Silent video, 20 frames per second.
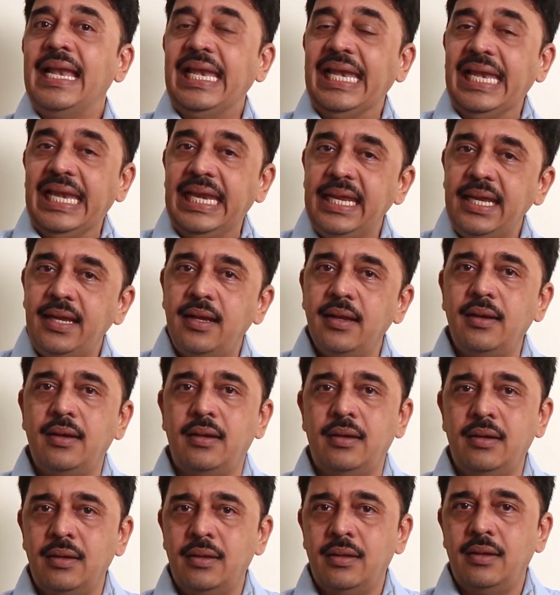
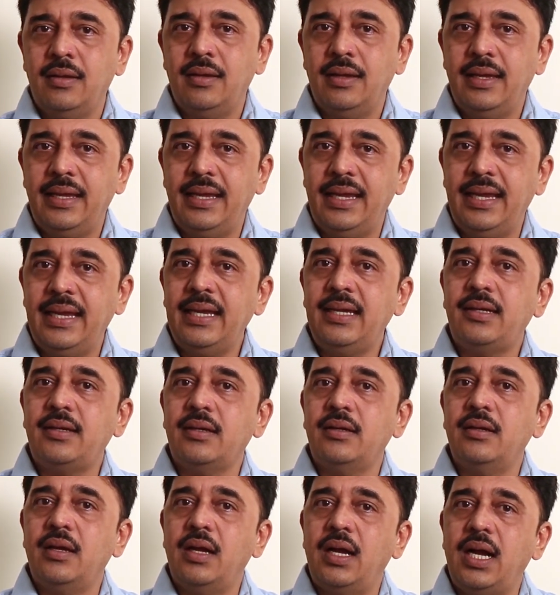लीगल एक
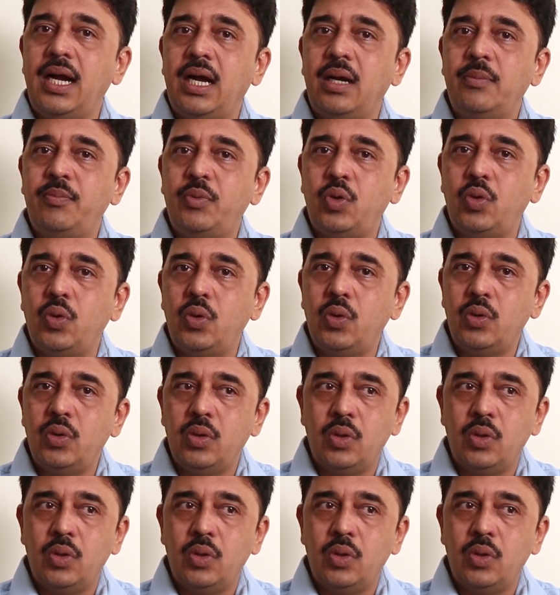आपको